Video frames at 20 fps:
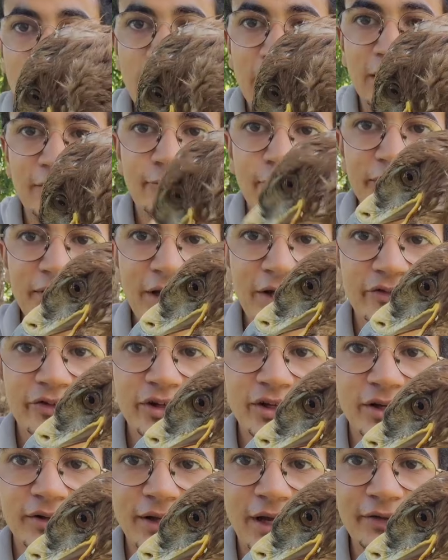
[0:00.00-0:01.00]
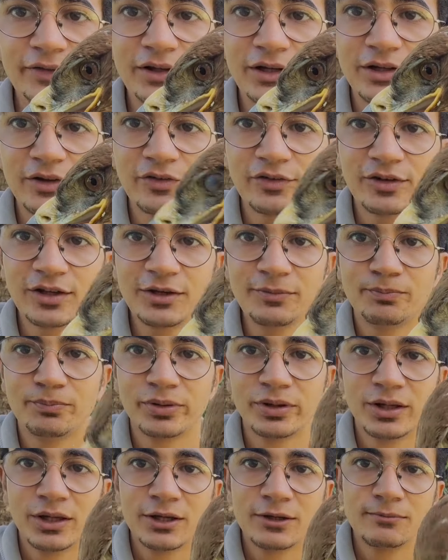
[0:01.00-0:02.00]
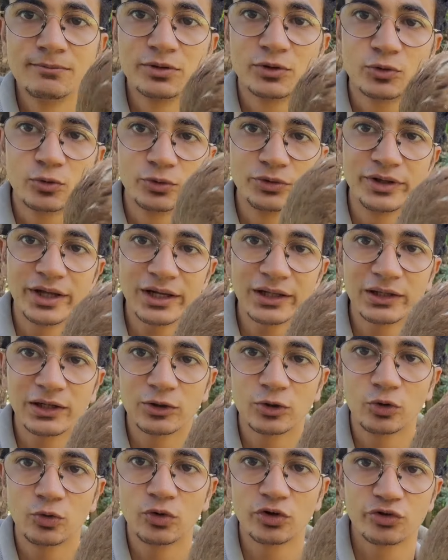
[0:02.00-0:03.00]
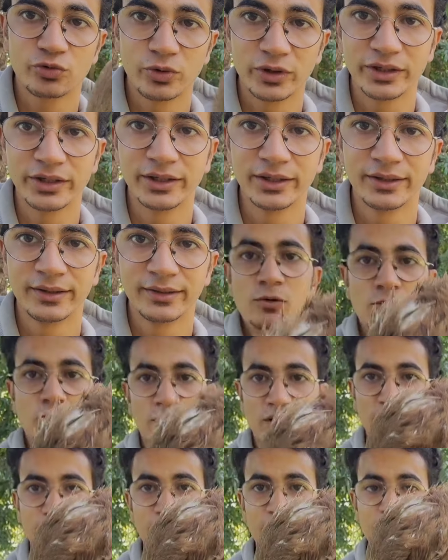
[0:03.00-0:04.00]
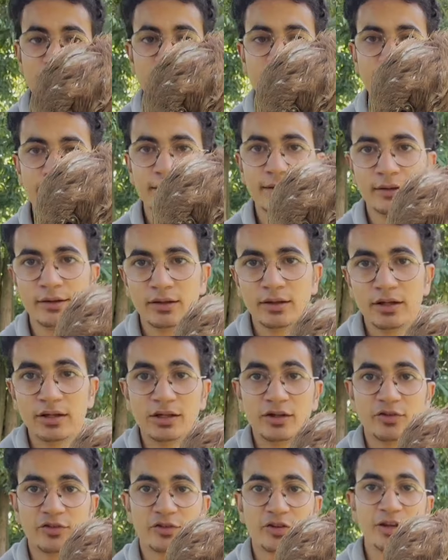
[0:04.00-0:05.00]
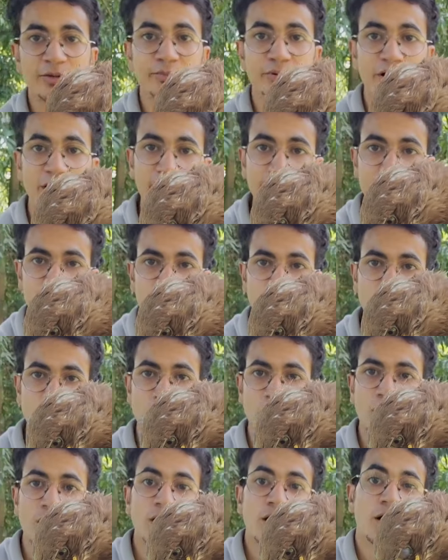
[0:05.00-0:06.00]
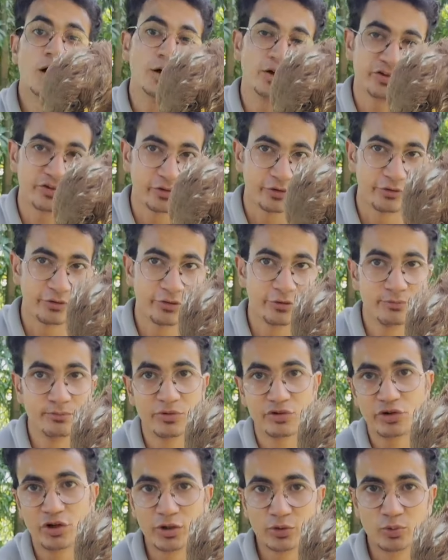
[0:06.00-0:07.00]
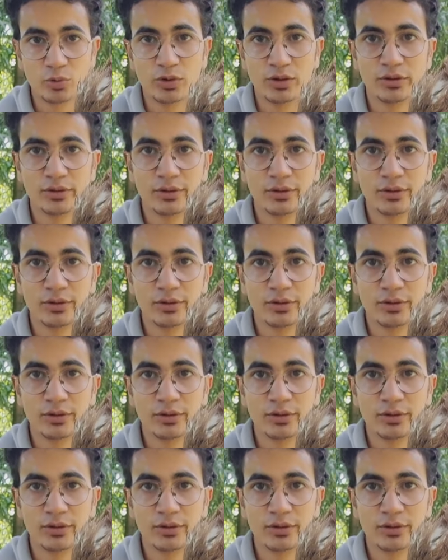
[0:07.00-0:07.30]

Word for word: الفتحه ديت عند الاستيب بتكون داخله لجوه شويه وكمان الاستيب رقبته اقصر مش اطول